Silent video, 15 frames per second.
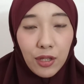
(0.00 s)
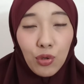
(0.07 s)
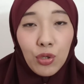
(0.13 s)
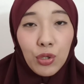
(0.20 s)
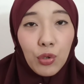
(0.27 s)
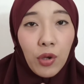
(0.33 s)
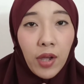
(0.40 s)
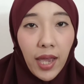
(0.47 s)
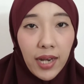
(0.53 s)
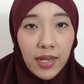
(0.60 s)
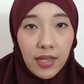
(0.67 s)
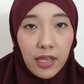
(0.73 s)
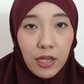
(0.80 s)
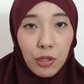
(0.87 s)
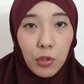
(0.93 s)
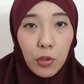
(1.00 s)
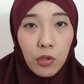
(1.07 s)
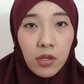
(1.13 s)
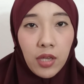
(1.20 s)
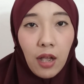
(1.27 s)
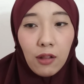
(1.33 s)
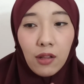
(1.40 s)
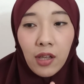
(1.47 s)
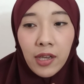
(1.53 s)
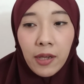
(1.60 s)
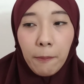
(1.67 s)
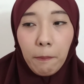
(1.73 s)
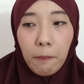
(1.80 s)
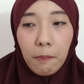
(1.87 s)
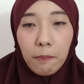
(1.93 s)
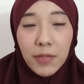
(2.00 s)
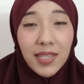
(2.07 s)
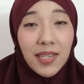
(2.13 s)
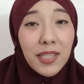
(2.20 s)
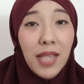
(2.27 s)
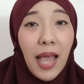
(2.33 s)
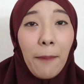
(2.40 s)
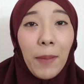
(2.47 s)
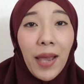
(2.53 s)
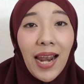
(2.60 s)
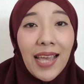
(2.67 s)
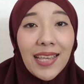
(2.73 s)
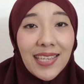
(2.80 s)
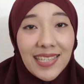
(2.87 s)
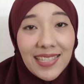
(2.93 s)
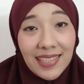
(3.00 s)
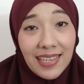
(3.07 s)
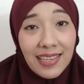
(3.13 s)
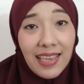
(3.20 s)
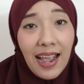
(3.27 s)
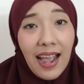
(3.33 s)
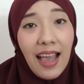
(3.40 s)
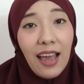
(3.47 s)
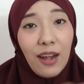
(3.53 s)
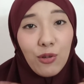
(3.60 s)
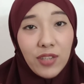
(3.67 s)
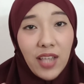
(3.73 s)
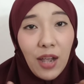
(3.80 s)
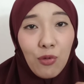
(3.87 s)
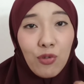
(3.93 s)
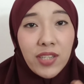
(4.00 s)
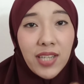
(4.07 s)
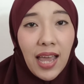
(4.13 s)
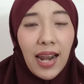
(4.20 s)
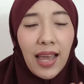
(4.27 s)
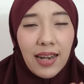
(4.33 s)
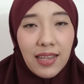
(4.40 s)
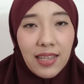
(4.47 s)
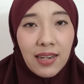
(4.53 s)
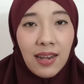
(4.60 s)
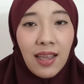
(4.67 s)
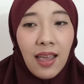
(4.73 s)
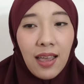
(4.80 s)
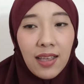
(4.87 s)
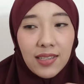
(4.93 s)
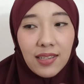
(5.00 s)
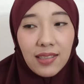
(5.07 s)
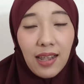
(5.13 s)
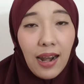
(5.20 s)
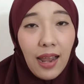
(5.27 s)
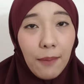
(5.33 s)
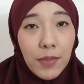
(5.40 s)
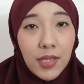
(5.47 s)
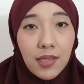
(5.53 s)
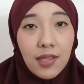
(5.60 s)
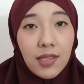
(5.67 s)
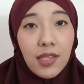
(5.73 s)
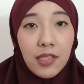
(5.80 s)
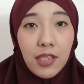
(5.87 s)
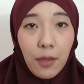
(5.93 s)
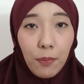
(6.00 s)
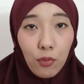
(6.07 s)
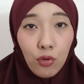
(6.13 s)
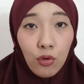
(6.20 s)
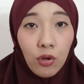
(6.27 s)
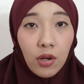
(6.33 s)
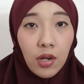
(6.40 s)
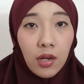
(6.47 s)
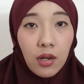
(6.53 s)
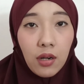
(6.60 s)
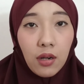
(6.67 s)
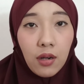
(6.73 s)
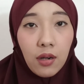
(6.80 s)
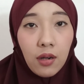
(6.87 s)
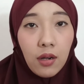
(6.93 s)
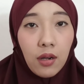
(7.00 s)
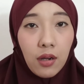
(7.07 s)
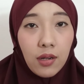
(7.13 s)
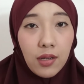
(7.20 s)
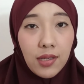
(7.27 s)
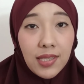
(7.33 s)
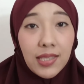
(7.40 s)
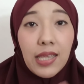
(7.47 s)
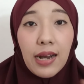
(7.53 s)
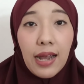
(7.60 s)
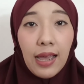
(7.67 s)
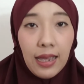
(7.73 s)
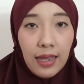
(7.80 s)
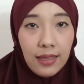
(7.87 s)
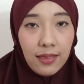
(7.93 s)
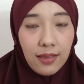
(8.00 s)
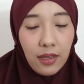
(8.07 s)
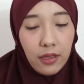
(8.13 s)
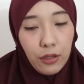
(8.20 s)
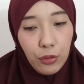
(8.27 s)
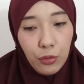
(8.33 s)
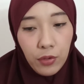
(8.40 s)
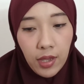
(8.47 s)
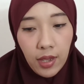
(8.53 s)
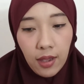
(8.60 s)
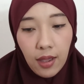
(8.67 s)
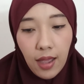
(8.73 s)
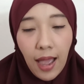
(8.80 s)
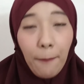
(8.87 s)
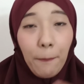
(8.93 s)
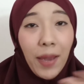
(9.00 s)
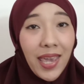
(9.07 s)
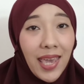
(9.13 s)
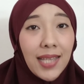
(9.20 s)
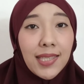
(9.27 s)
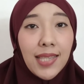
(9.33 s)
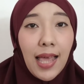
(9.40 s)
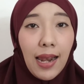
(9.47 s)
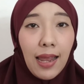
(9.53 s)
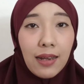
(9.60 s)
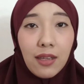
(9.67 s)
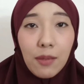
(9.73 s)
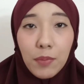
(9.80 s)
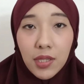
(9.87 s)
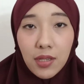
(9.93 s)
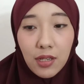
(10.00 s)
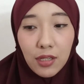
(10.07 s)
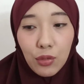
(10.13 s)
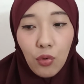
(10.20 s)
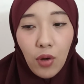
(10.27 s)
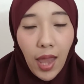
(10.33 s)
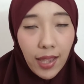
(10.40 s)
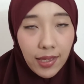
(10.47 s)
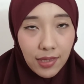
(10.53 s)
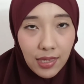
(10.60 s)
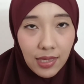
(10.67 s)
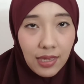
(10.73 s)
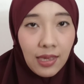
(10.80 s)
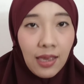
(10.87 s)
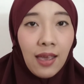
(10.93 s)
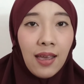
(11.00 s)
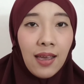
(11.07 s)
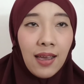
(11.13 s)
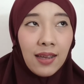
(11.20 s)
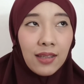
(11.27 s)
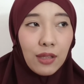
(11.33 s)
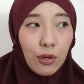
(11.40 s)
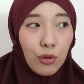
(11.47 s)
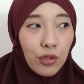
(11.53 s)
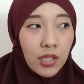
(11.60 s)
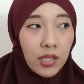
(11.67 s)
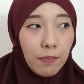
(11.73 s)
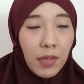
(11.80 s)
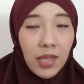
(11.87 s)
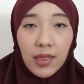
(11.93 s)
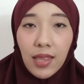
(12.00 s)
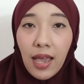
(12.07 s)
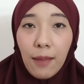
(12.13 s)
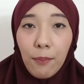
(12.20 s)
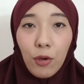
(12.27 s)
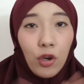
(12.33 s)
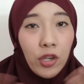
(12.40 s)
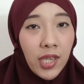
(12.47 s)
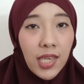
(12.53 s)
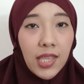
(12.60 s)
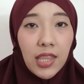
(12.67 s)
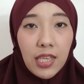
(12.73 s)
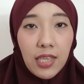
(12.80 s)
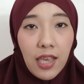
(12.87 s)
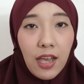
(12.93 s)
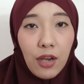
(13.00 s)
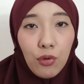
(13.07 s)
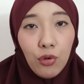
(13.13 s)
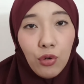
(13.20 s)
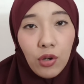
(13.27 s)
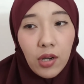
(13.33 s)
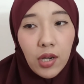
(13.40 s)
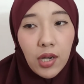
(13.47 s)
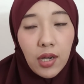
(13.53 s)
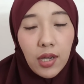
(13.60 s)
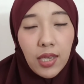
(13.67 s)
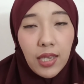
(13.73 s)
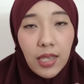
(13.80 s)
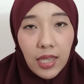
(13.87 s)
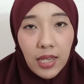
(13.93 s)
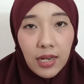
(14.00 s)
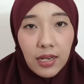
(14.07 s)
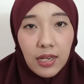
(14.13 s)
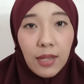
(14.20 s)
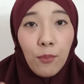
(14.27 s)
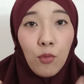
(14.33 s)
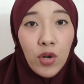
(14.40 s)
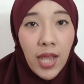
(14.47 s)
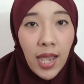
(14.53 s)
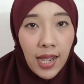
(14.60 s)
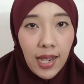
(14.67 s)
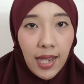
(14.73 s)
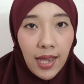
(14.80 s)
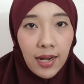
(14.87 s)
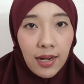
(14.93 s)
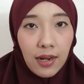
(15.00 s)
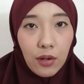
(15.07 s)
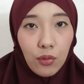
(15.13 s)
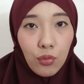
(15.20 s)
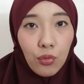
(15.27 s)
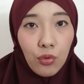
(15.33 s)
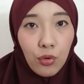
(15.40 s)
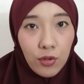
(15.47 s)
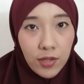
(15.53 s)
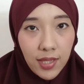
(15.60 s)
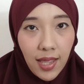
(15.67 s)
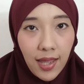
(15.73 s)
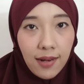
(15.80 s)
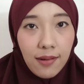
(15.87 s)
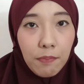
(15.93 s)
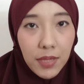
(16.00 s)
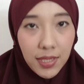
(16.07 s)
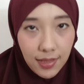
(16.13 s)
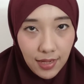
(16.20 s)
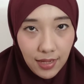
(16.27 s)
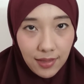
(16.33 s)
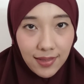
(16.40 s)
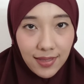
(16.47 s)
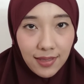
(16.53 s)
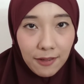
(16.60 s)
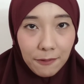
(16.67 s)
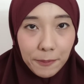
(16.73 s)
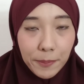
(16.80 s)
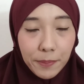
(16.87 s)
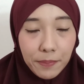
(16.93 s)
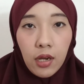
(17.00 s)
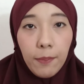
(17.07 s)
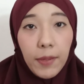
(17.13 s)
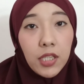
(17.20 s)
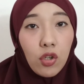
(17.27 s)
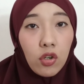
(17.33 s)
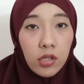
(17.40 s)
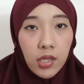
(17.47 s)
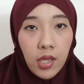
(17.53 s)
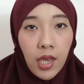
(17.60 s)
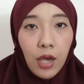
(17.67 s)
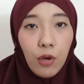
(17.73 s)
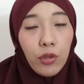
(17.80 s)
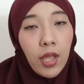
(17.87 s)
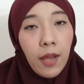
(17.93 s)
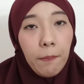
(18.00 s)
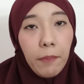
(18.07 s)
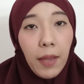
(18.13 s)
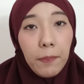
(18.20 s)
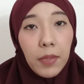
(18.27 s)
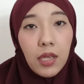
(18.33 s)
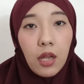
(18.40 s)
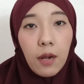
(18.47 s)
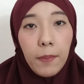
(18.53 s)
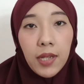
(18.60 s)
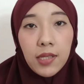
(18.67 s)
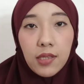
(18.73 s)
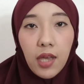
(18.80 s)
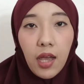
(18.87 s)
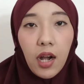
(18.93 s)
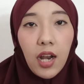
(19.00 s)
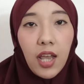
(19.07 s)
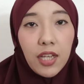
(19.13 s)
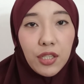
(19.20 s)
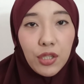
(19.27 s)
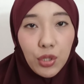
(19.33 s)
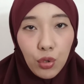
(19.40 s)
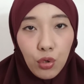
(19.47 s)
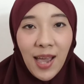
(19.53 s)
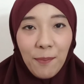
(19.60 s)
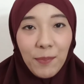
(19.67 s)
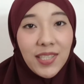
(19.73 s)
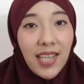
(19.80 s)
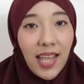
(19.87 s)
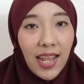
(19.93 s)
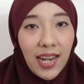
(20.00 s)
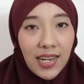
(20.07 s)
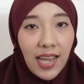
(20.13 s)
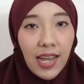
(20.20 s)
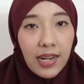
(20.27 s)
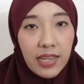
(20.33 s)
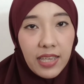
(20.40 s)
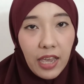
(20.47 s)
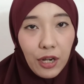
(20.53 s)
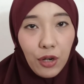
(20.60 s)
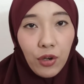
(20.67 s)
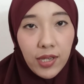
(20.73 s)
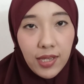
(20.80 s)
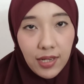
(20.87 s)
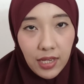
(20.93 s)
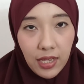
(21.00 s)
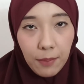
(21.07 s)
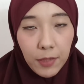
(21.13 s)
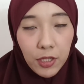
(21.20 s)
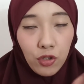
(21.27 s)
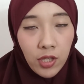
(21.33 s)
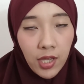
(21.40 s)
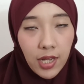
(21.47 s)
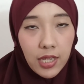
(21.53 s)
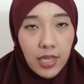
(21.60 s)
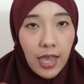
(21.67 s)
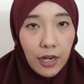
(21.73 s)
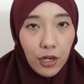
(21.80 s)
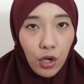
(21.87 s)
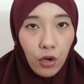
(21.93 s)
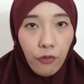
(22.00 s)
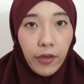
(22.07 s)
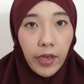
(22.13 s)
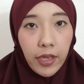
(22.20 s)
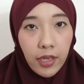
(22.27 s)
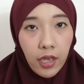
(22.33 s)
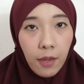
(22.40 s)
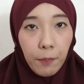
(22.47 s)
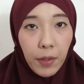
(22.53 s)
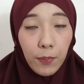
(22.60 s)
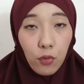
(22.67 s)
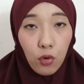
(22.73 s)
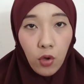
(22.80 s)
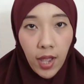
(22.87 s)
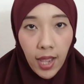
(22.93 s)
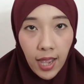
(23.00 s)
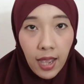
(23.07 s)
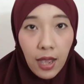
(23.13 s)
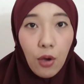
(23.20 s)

ditunjukkan kayak gitu loh ya Allah bisnis apa lagi sih yang harus aku jalanin setelah bisnis hijabku uh, istirahat kayak gitu ya apa yang salah di bisnisku lagi terus minta pokoknya intinya aku ingin dimudahkan urusan bisnis uh, besoknya aku tanpa pikir panjang langsung menjalankan riadoh ini. Maksudnya riadoh WY 40H,